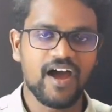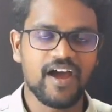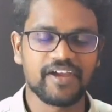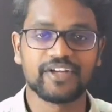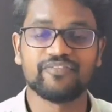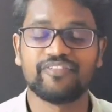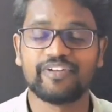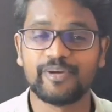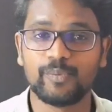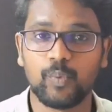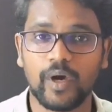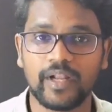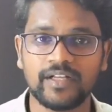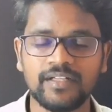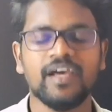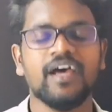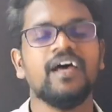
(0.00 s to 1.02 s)
ஹாய் எவ்ரி
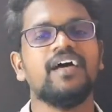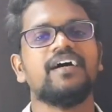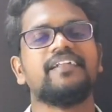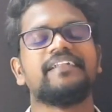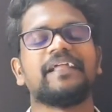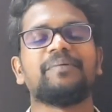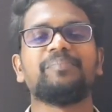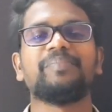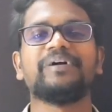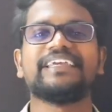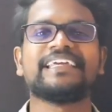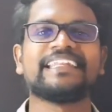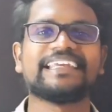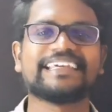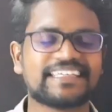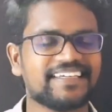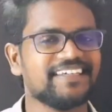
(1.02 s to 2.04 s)
ஒன் நம்ம
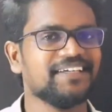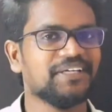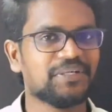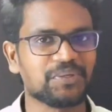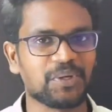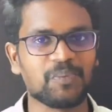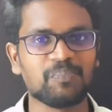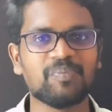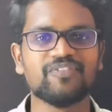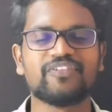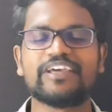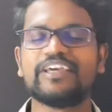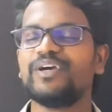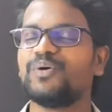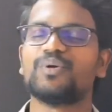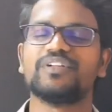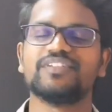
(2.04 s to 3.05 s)
இன்னைக்கு ரொம்பவே
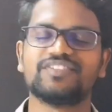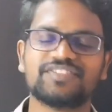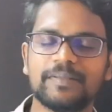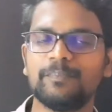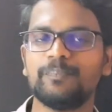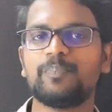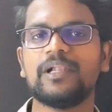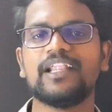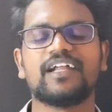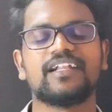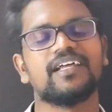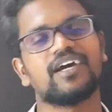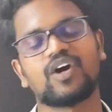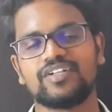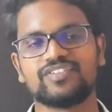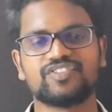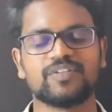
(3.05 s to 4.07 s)
ஒரு சிம்பிளான
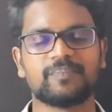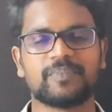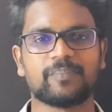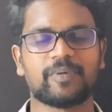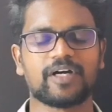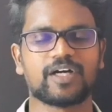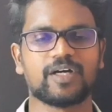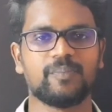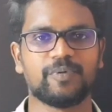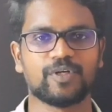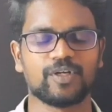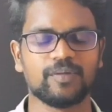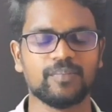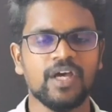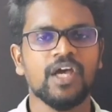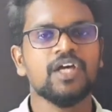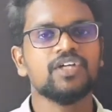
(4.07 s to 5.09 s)
கான்செப்டை பார்க்க
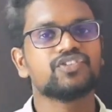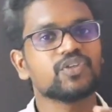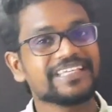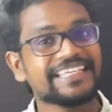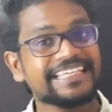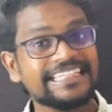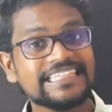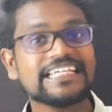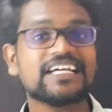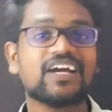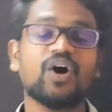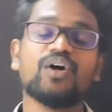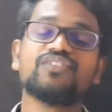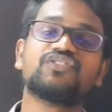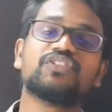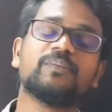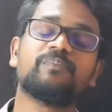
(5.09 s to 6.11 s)
போகிறோம் ஸோ இந்த
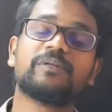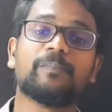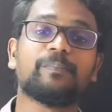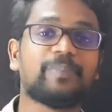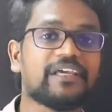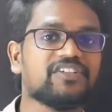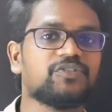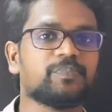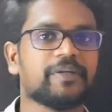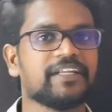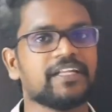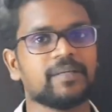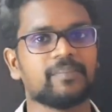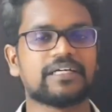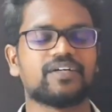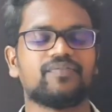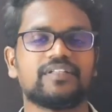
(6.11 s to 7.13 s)
கான்செப்டை பேஸ் பண்ணி
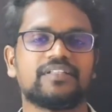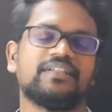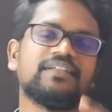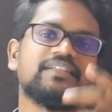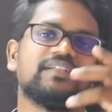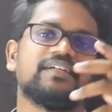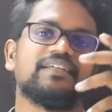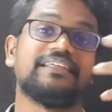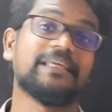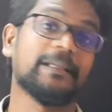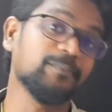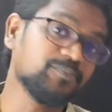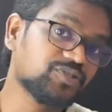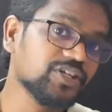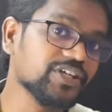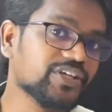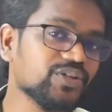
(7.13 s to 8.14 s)
நமக்கு வந்து இந்த
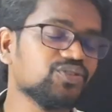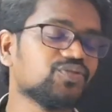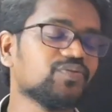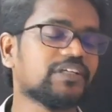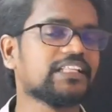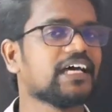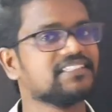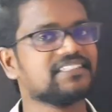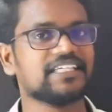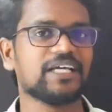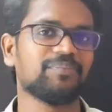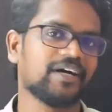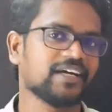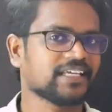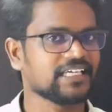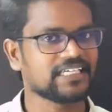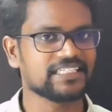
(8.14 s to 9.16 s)
எம்சிக்யூஸ் வந்து
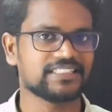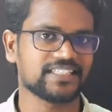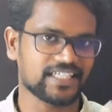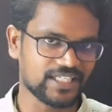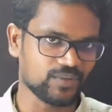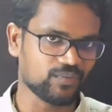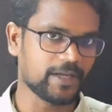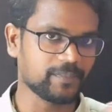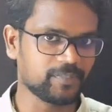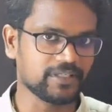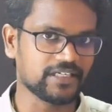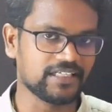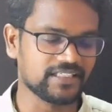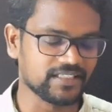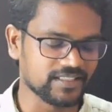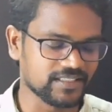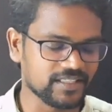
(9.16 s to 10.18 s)
அதிகமாக கேட்கறதுக்கான
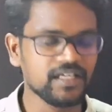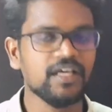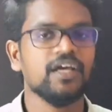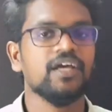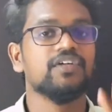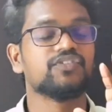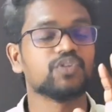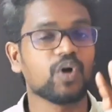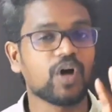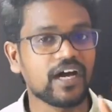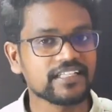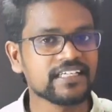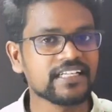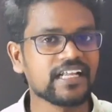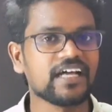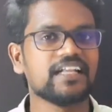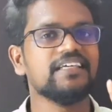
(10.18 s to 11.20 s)
வாய்ப்புகள் இருக்குது ஸோ
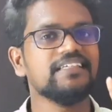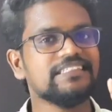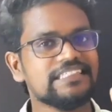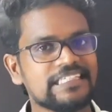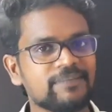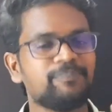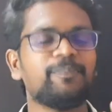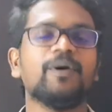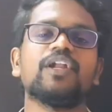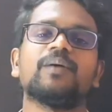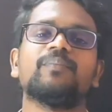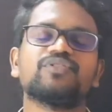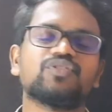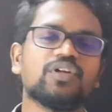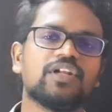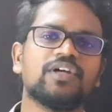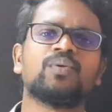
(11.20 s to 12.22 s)
அதனால் இப்போ நம்ம
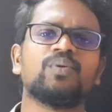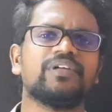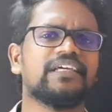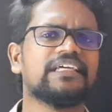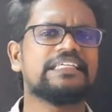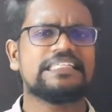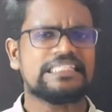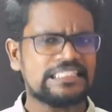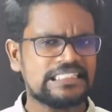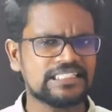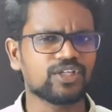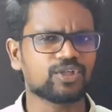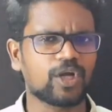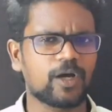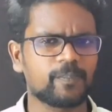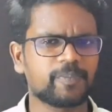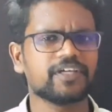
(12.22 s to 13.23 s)
சொல்லக்கூடிய இந்த
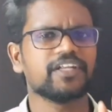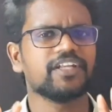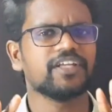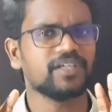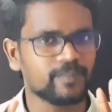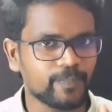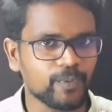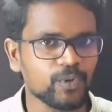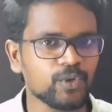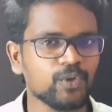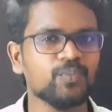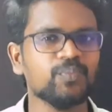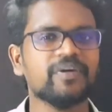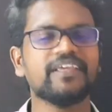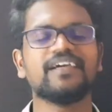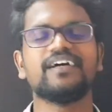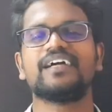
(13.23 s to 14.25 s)
டாப்பிக்கை நீங்கள்
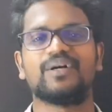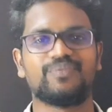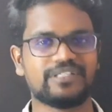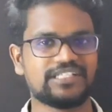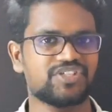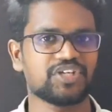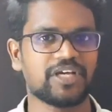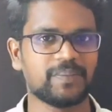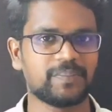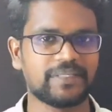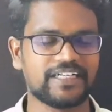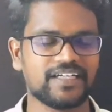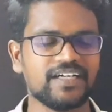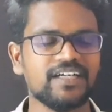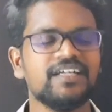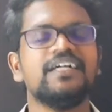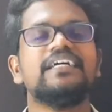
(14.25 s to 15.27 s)
பொறுமையாக கவனிச்சிங்க
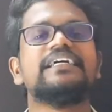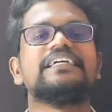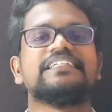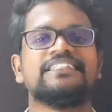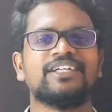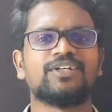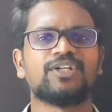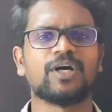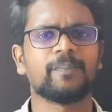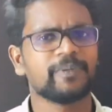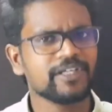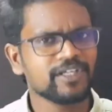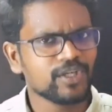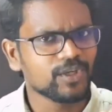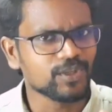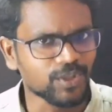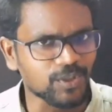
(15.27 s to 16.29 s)
அப்படின்னா இந்த
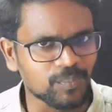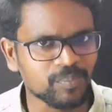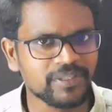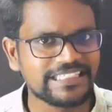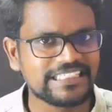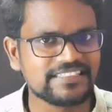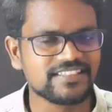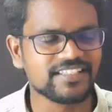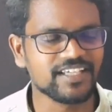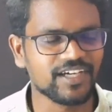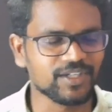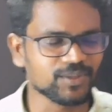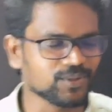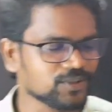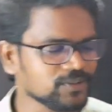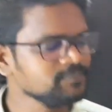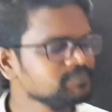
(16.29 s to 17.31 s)
டாபிக் ரொம்ப ஈஸியாக
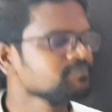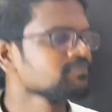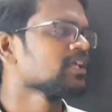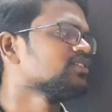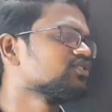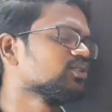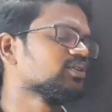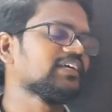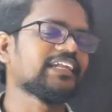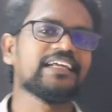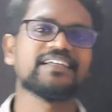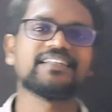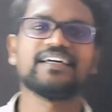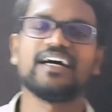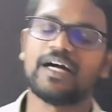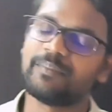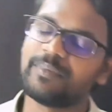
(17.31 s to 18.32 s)
இருக்கும் ஸோ என்ன
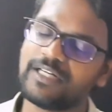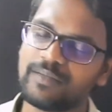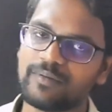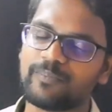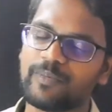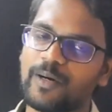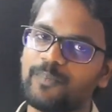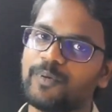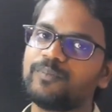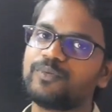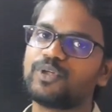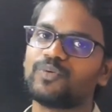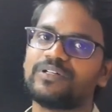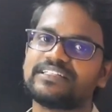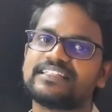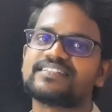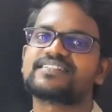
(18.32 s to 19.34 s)
தான் அப்படின்னு நம்ம பார்ப்போம்
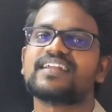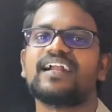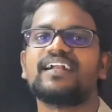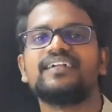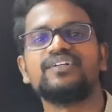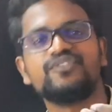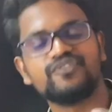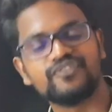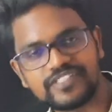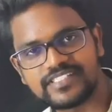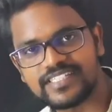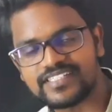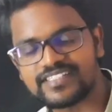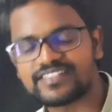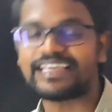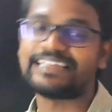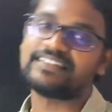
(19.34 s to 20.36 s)
டுவெல்த் ஸ்டாண்டர்ட்
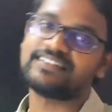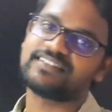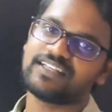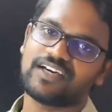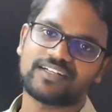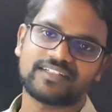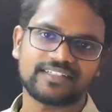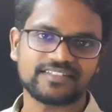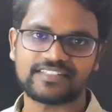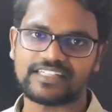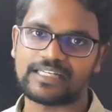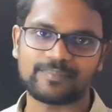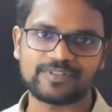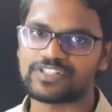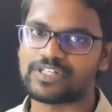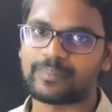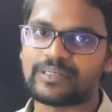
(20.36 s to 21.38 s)
ஃபிசிக்ஸ் என்சிஆர்டி
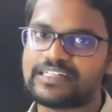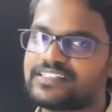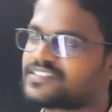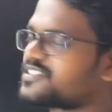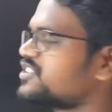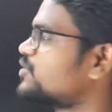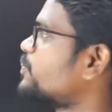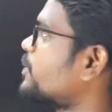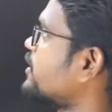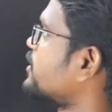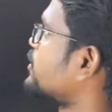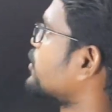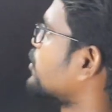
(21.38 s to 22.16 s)
சிலபஸ் நம்ம டிஸ்கஸ் பண்ணிட்டு